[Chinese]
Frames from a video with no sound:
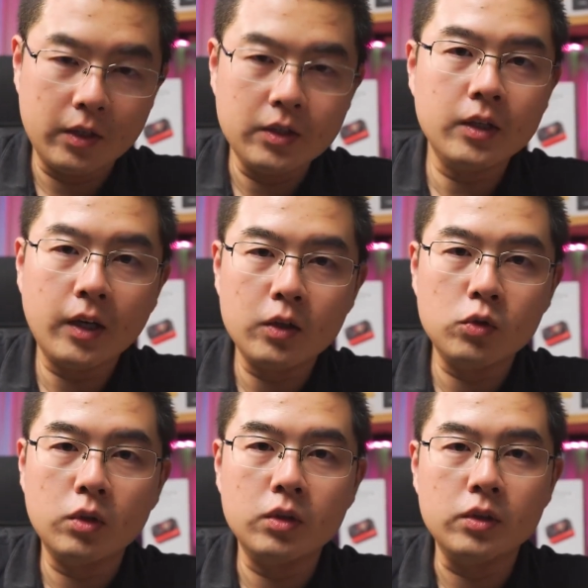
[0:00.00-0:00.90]
应该
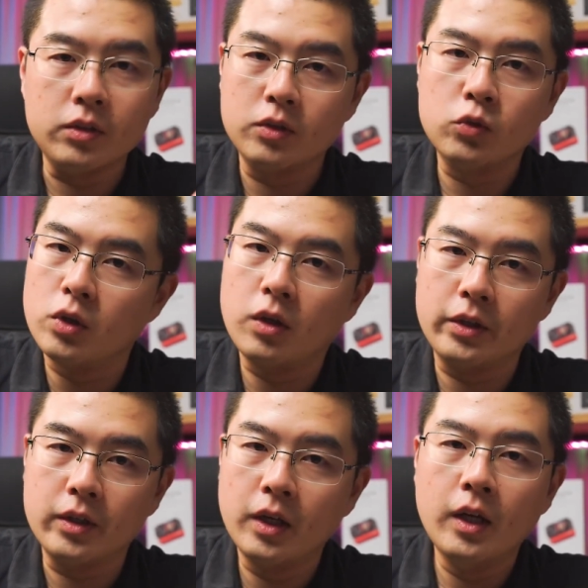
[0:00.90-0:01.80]
说已经做到
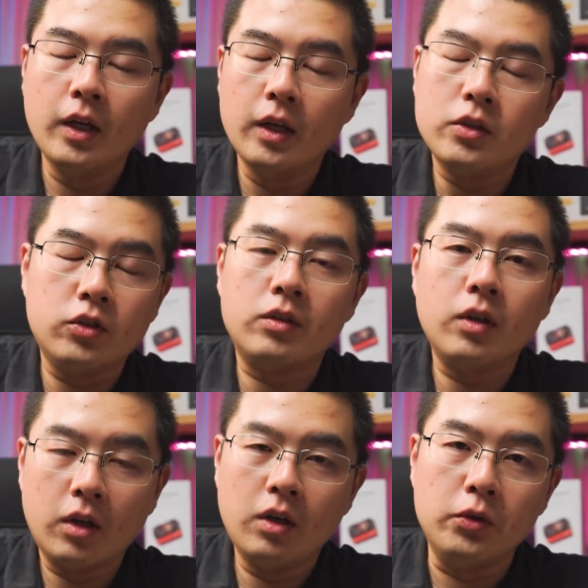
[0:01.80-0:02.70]
了一个相
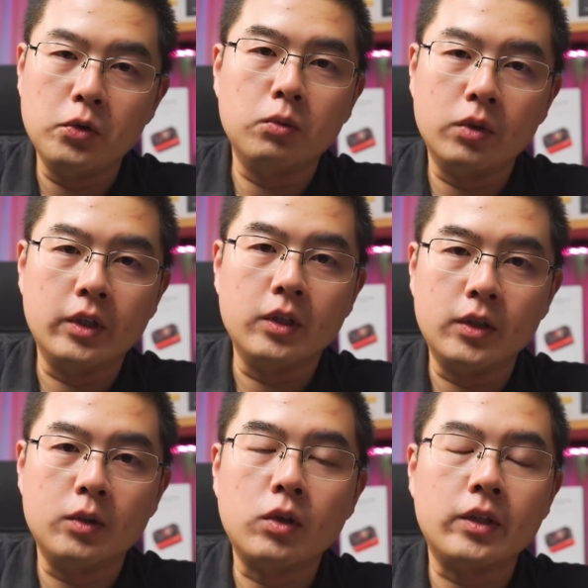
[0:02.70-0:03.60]
当可用的
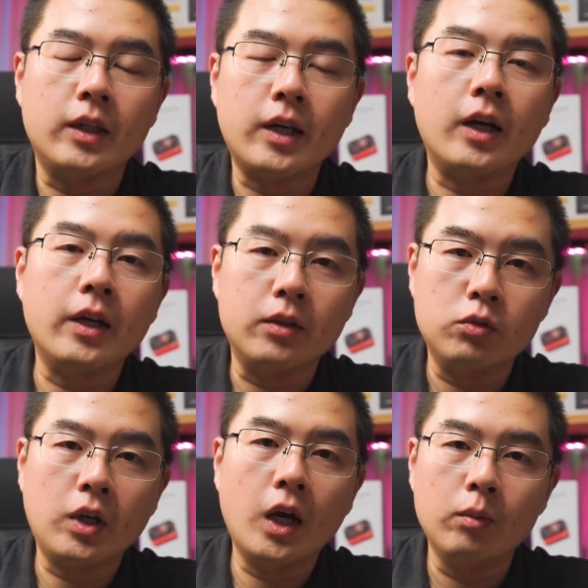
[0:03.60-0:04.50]
一个状态。大家可以
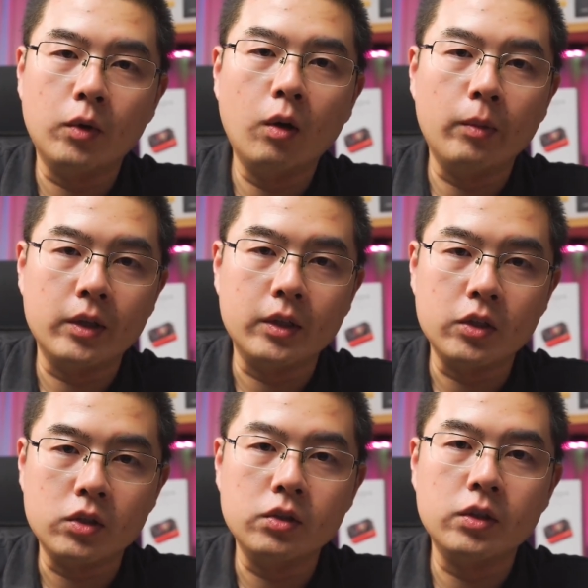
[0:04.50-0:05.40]
去看我们后面的这
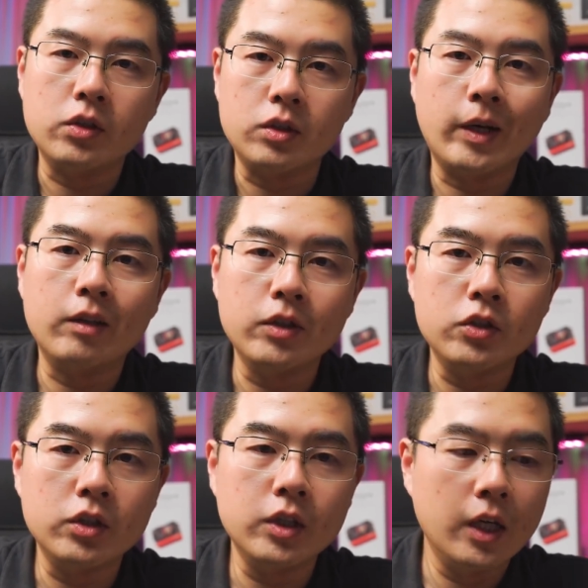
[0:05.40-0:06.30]
个实际的实拍的
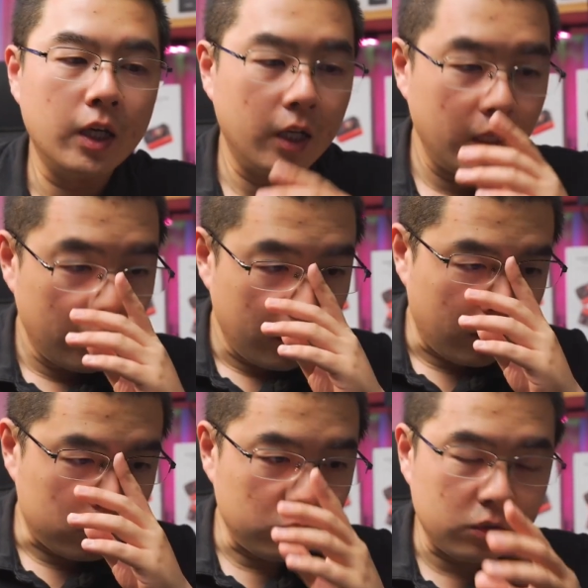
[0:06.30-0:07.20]
分析。
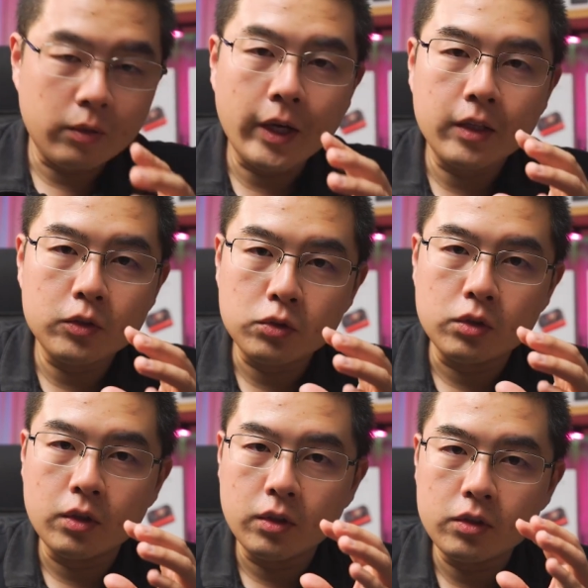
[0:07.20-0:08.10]
除此之外呢，就
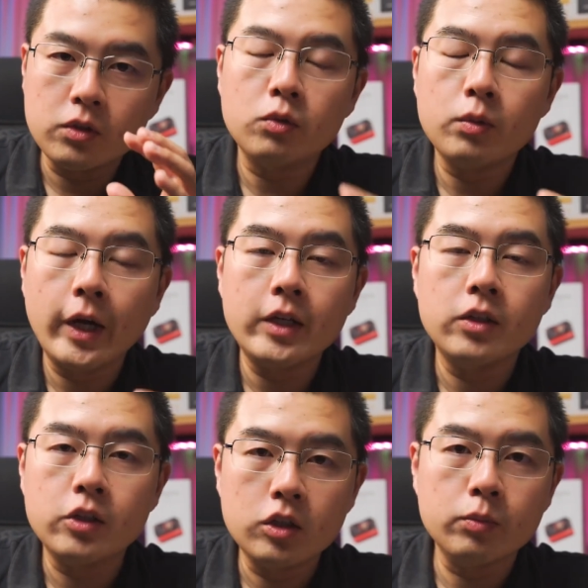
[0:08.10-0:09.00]
是热衷于拍
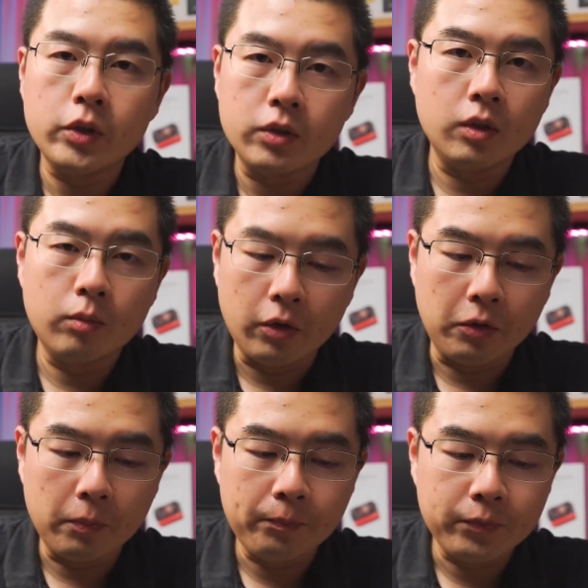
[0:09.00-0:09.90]
摄视频的
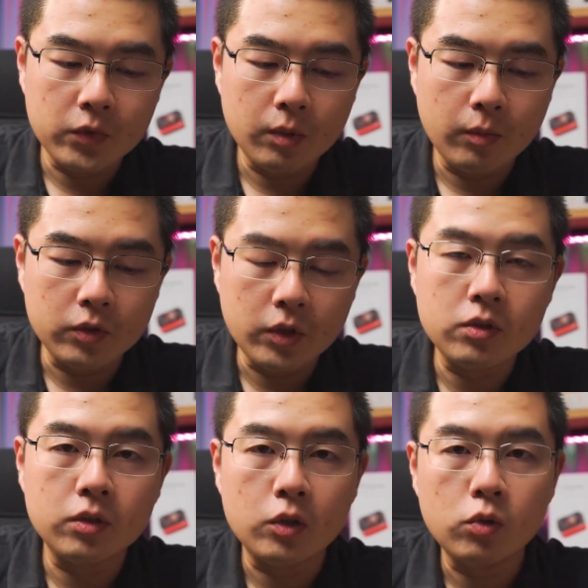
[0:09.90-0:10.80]
朋友，那么这
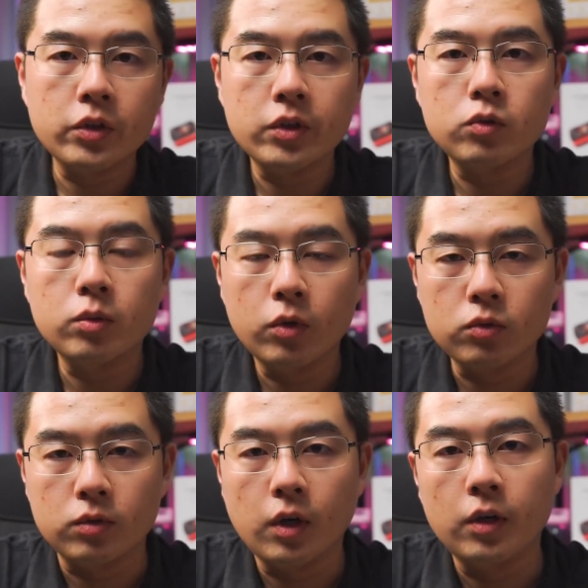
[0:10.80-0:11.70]
次在双1英寸模
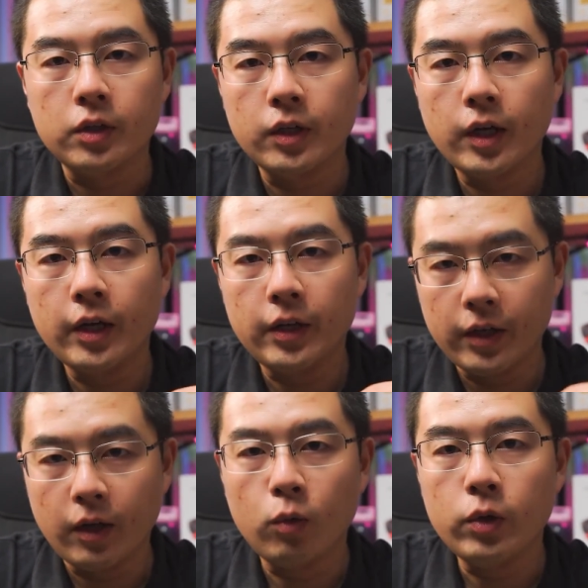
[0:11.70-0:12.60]
组上应该
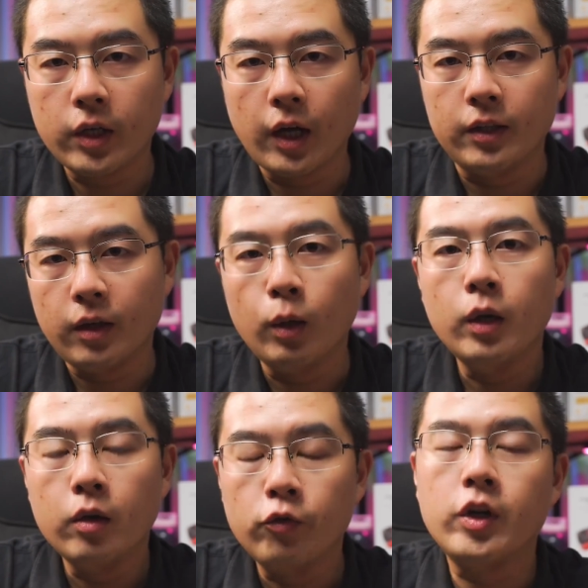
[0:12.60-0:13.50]
也会感到
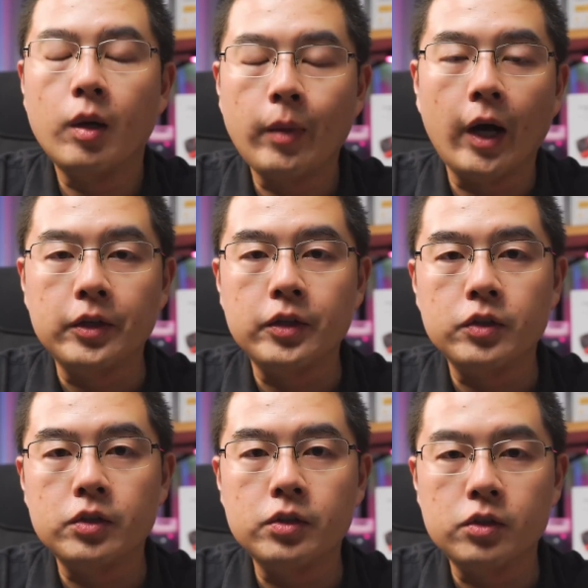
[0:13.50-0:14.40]
非常满意，
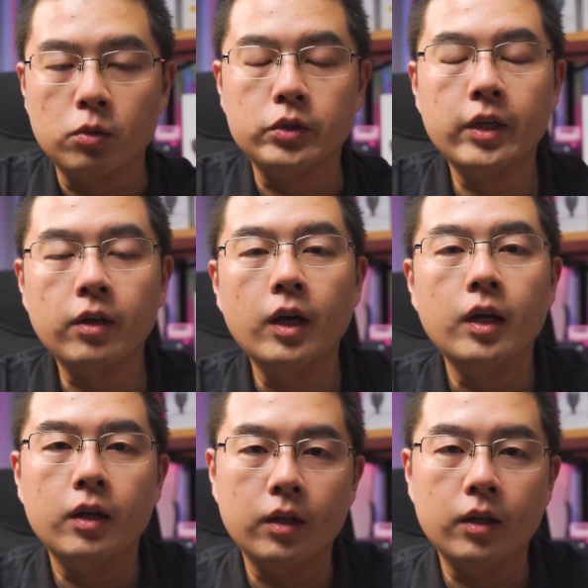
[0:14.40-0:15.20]
就是首先呢，